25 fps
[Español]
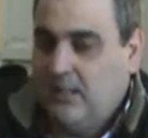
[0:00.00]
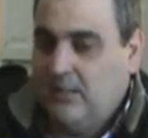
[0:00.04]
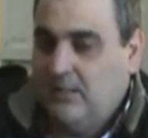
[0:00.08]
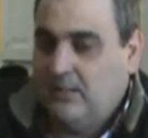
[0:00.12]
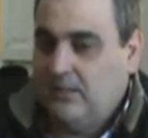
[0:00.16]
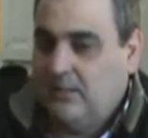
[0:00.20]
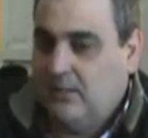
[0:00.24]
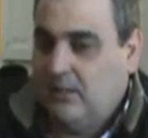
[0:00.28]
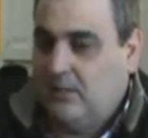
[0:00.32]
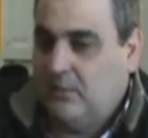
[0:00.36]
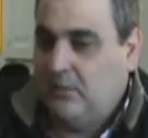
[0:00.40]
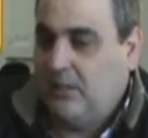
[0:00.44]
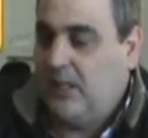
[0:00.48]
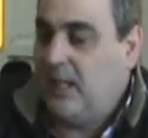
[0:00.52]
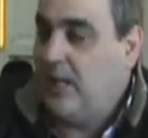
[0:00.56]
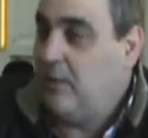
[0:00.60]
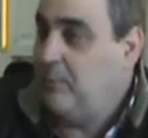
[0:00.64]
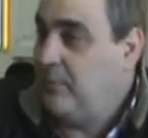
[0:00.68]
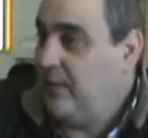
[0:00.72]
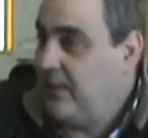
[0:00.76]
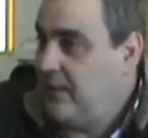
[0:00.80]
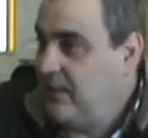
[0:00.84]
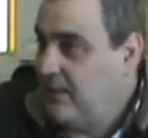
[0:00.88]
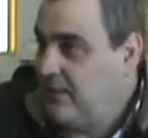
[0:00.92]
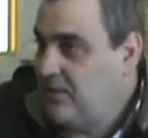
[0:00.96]
sobre la
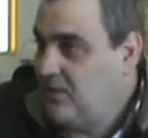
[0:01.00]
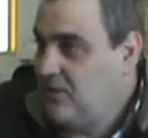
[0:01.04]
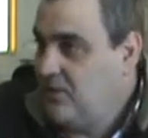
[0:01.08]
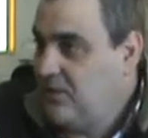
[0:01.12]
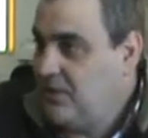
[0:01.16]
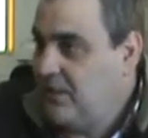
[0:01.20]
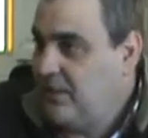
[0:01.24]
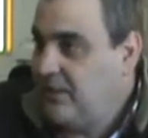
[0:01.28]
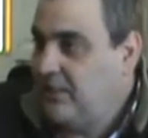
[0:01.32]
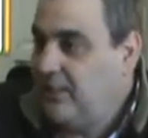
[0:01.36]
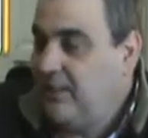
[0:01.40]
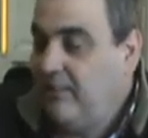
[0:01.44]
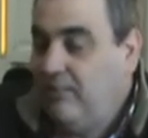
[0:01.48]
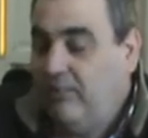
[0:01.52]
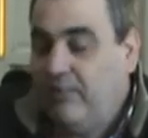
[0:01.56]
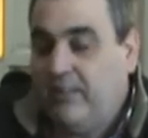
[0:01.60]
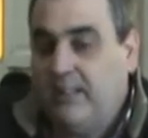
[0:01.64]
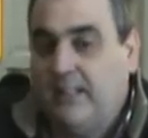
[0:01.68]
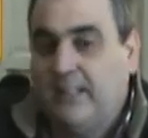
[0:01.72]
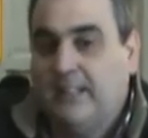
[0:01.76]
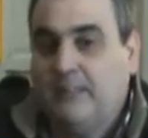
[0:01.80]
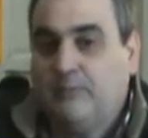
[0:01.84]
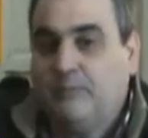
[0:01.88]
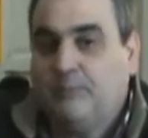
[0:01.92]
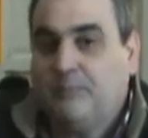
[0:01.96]
investigación
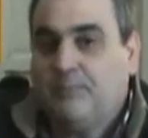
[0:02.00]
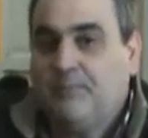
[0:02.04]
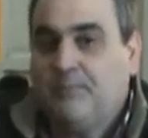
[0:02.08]
científica.